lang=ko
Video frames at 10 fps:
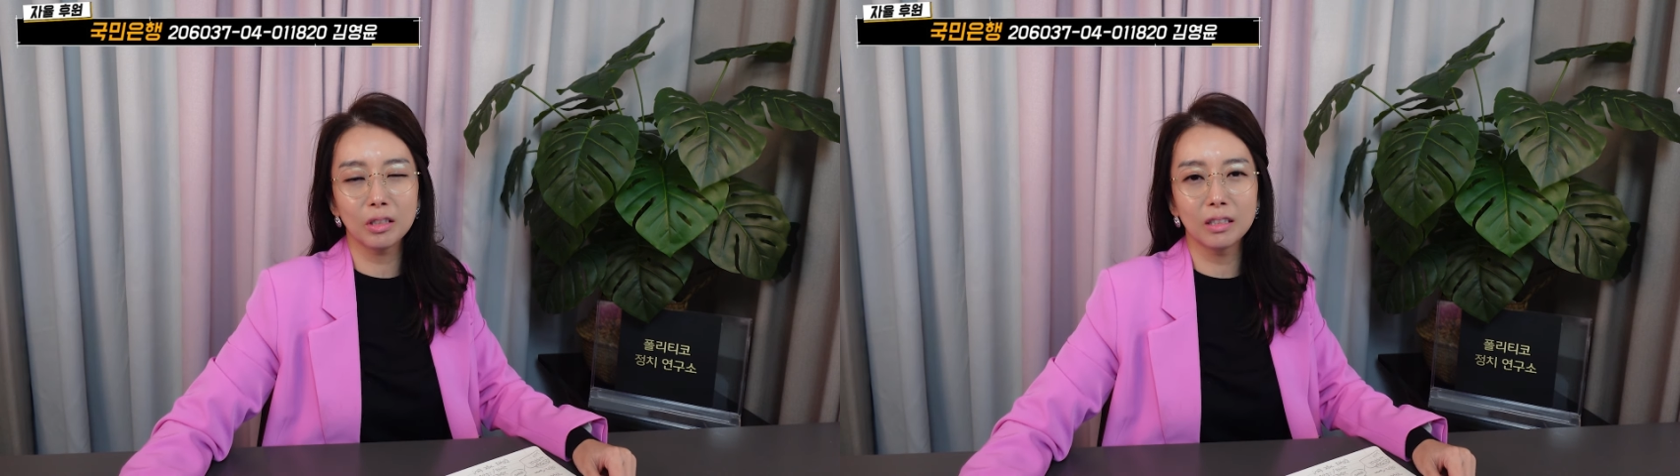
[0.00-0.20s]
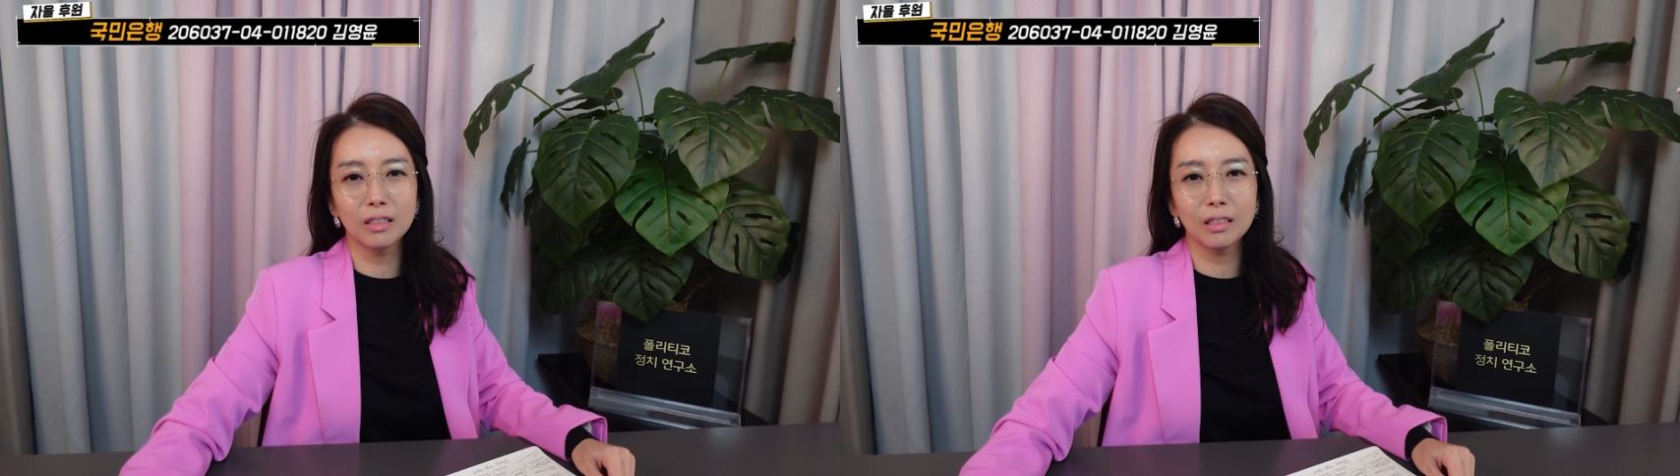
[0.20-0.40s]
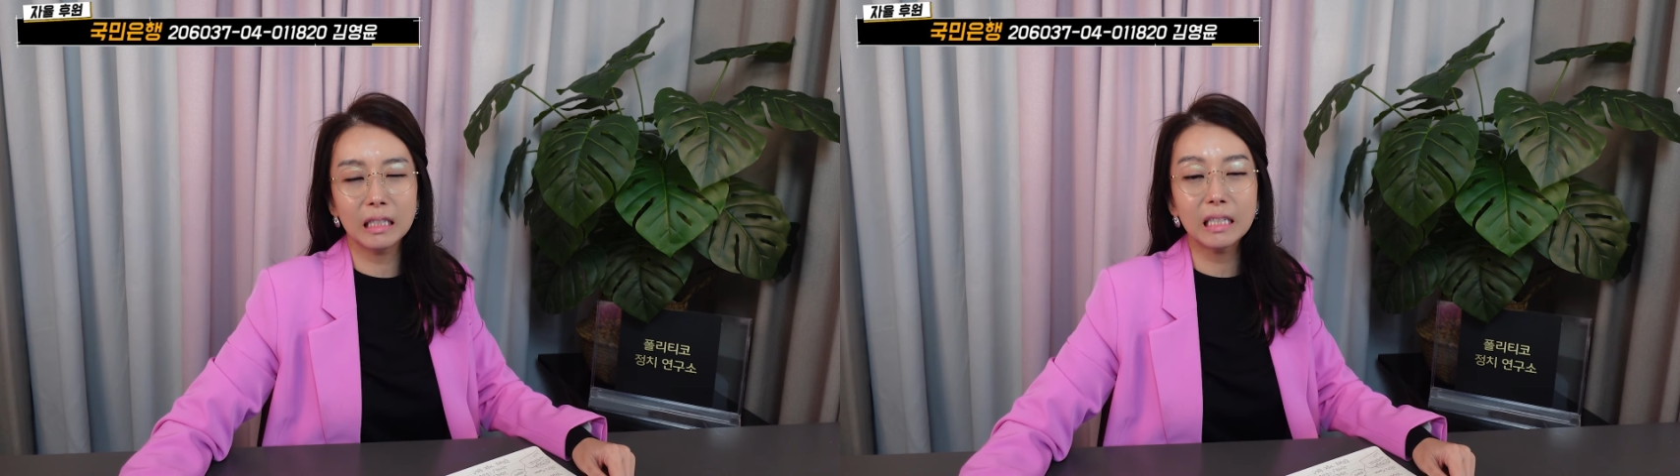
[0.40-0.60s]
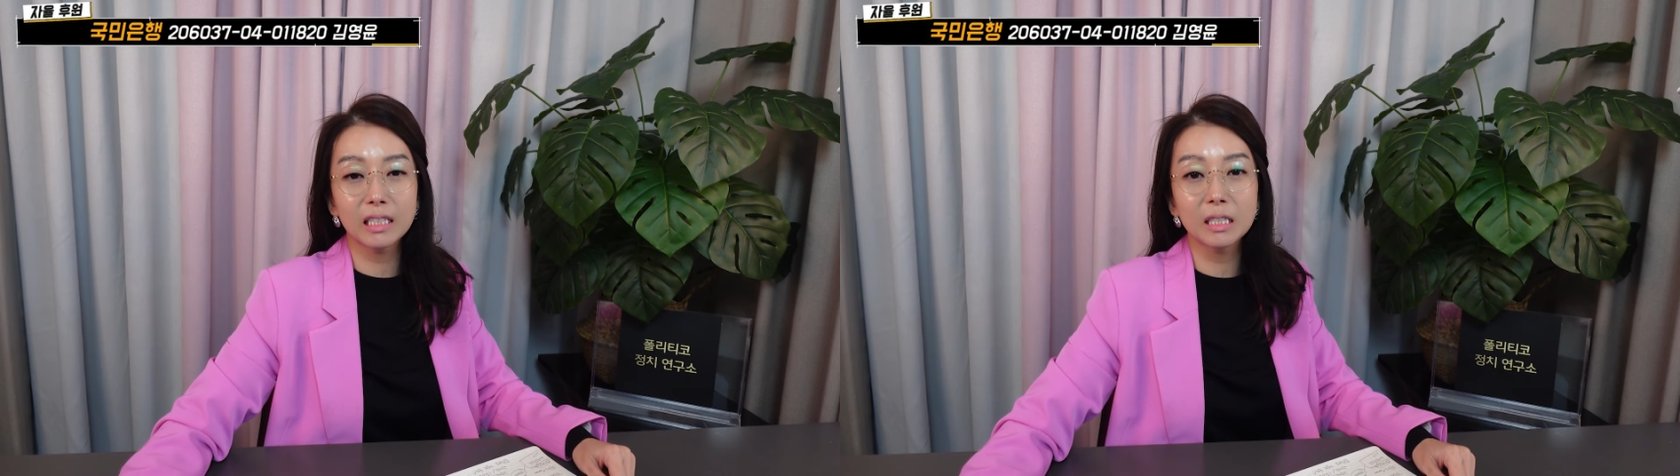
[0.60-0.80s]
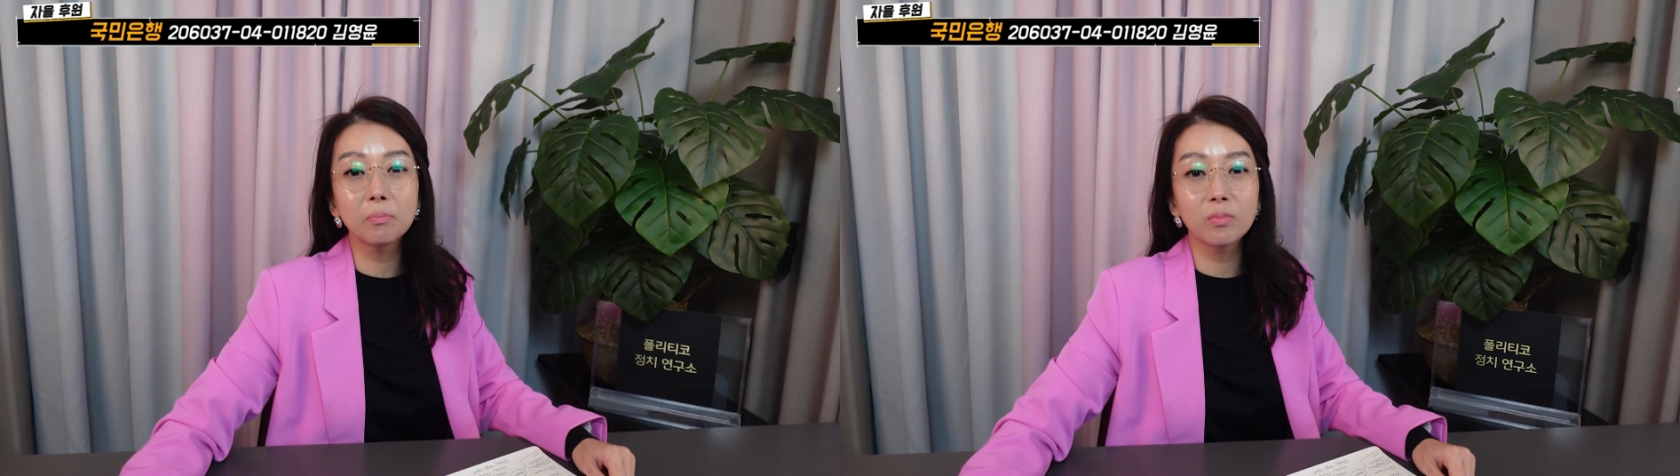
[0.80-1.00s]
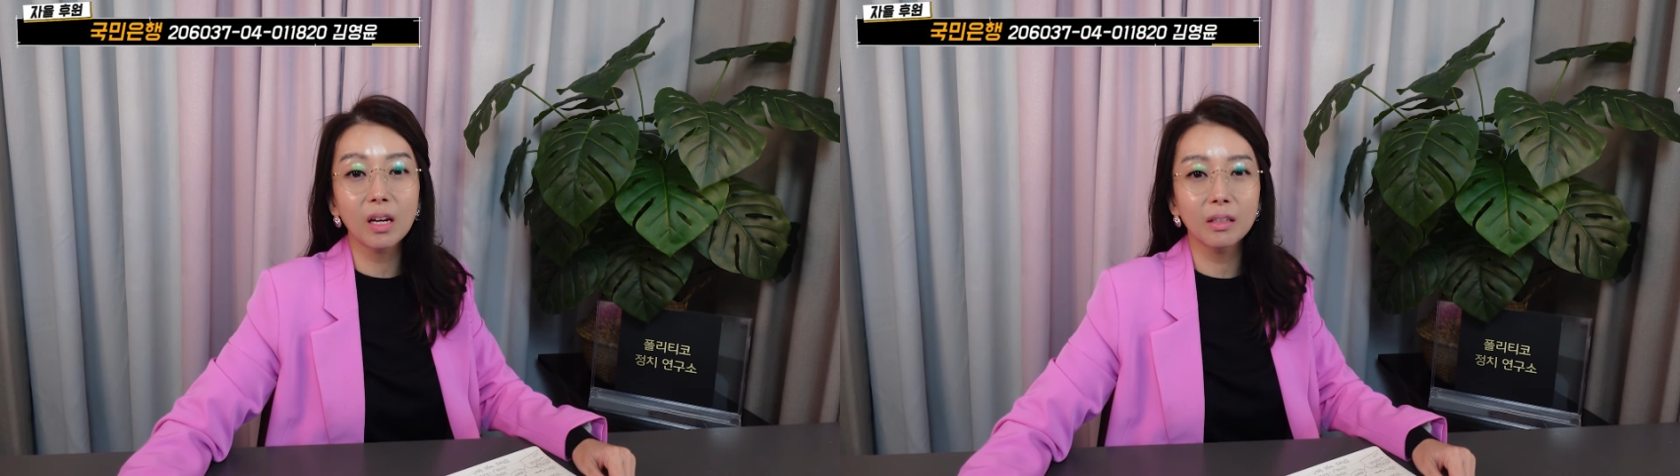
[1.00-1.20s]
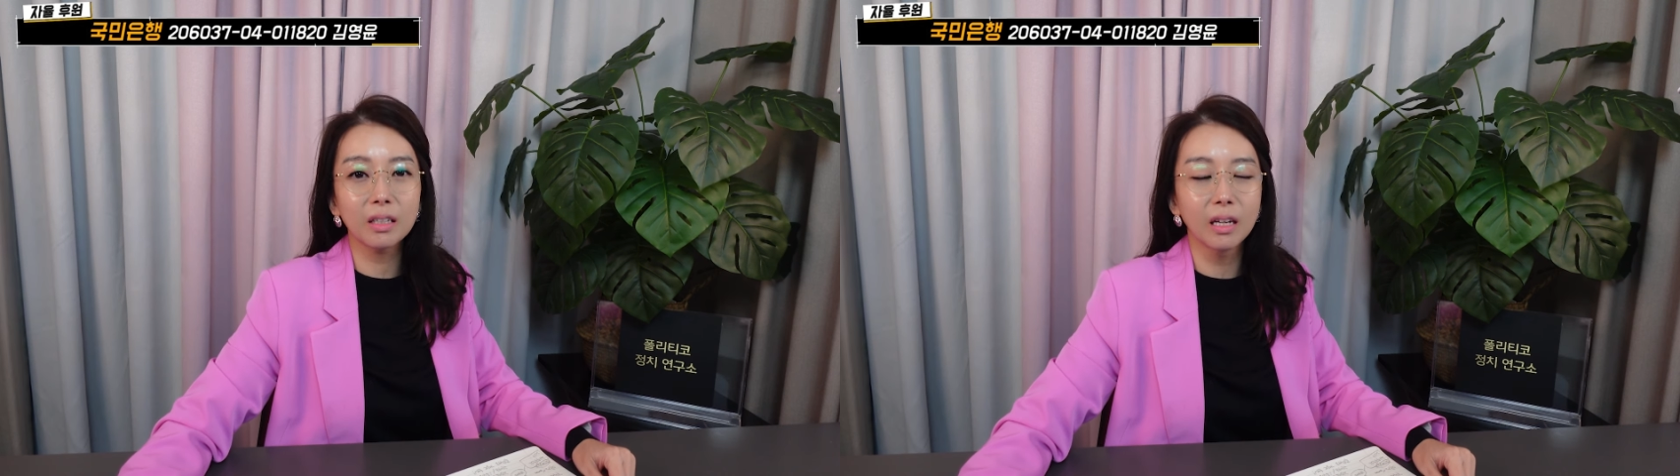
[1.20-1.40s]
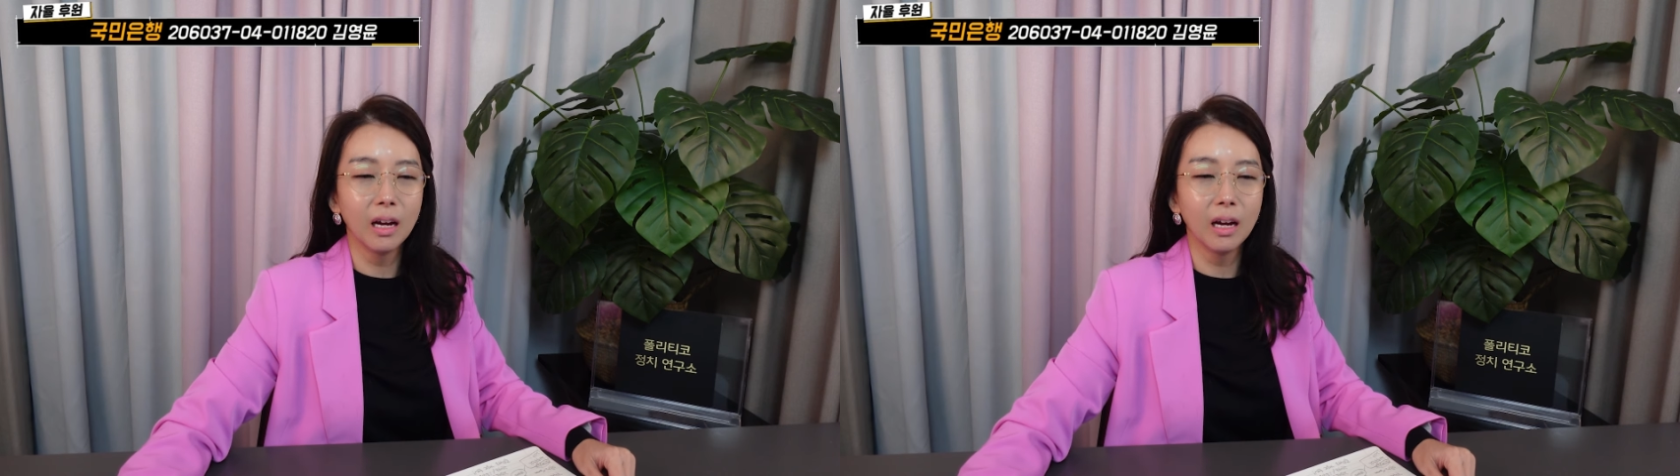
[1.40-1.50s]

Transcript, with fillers: 있는 이 집단이